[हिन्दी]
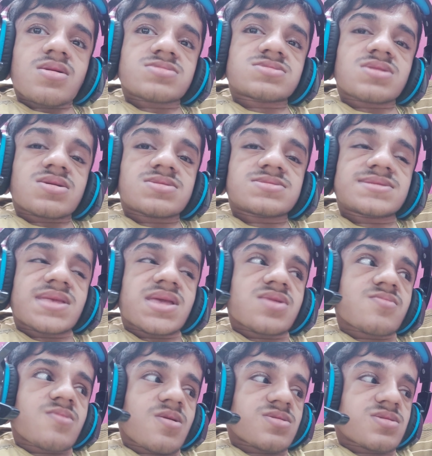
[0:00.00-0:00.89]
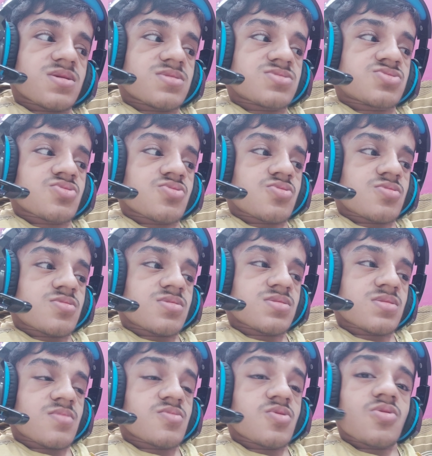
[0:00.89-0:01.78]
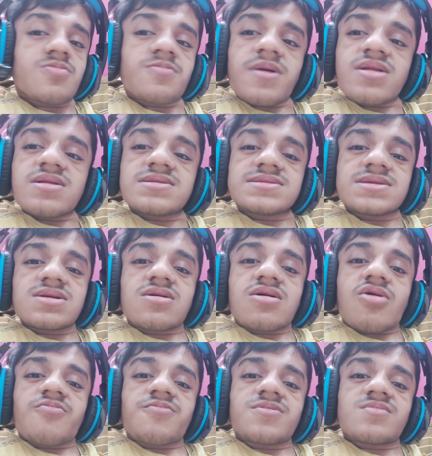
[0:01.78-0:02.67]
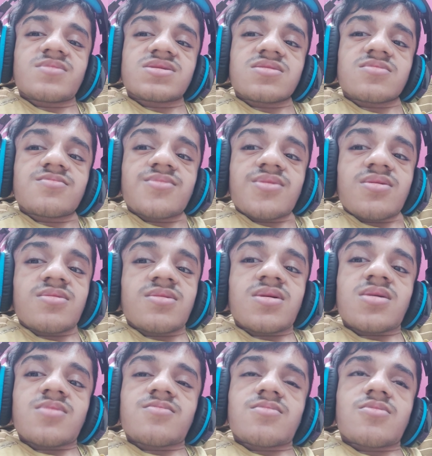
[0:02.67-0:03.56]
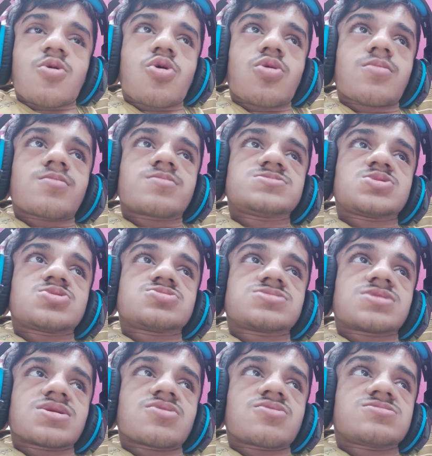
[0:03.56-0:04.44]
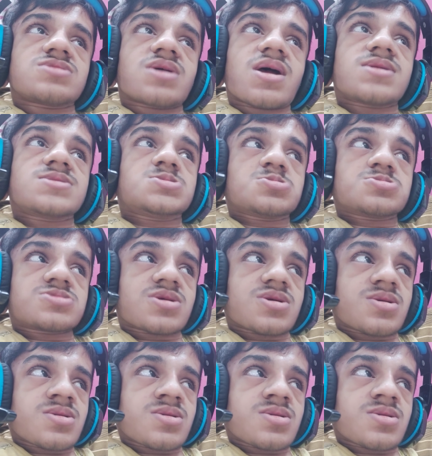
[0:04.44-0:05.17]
आठ अगस्त की बात है तो हम लोग पहले से काफ़ी मतलब मॉम जो थी और डैड जो